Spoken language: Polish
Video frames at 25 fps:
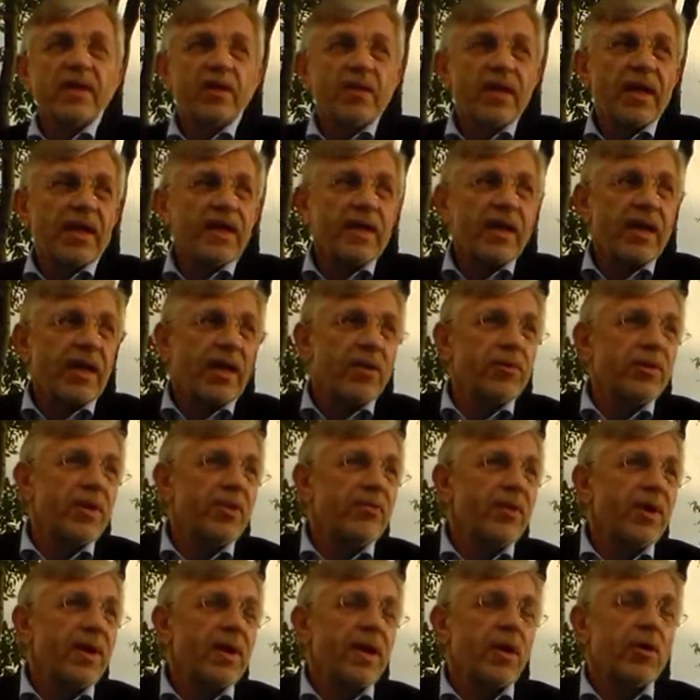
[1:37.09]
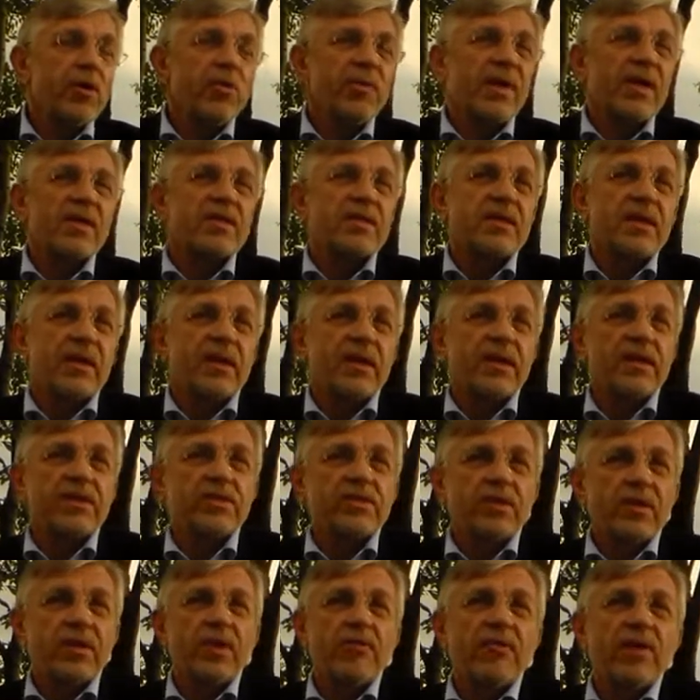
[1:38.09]
No, dla takiego niewielkiego
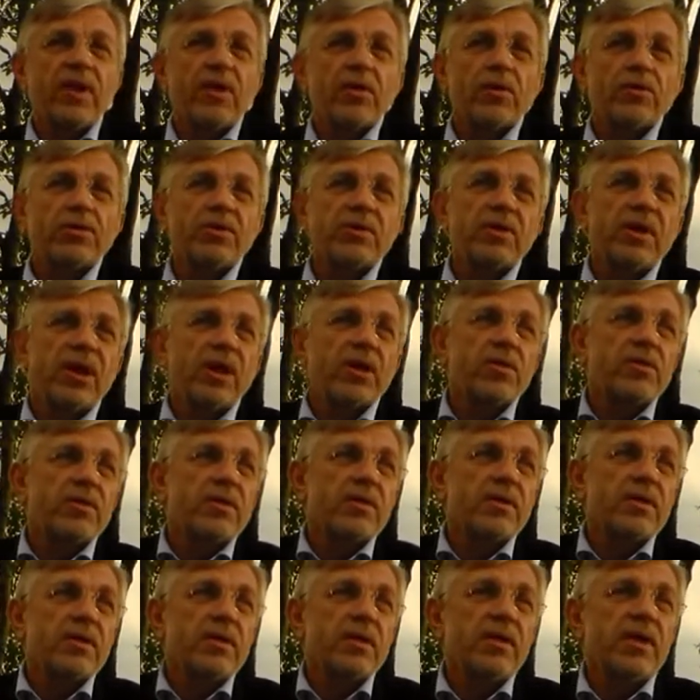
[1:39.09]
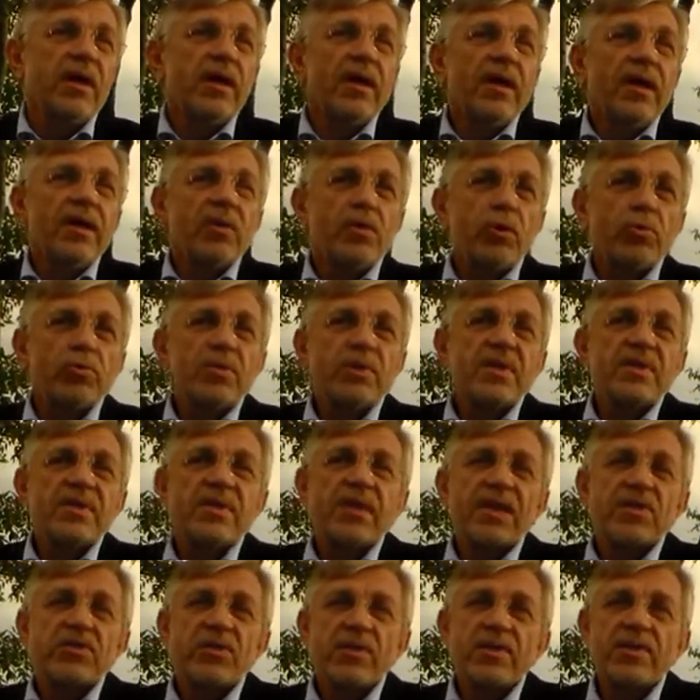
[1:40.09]
miasta średniej wielkości jak Gostynin to już jest
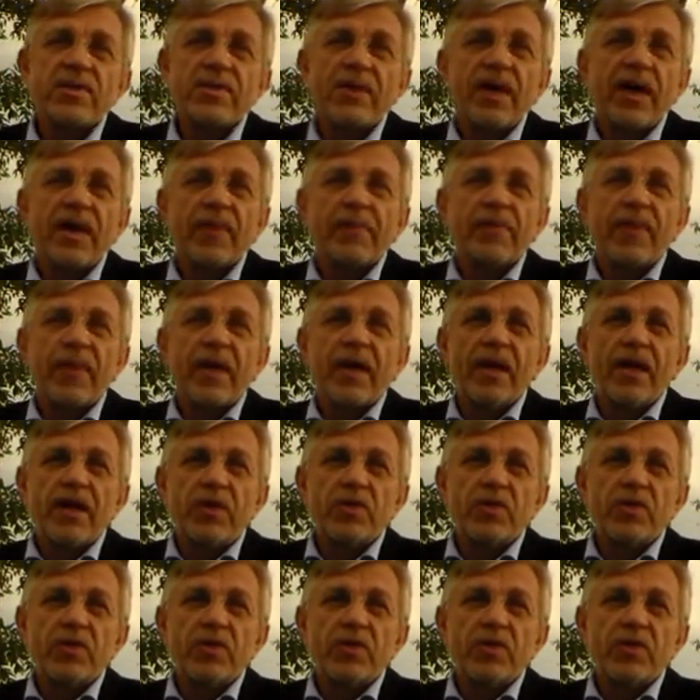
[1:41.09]
znacząca e,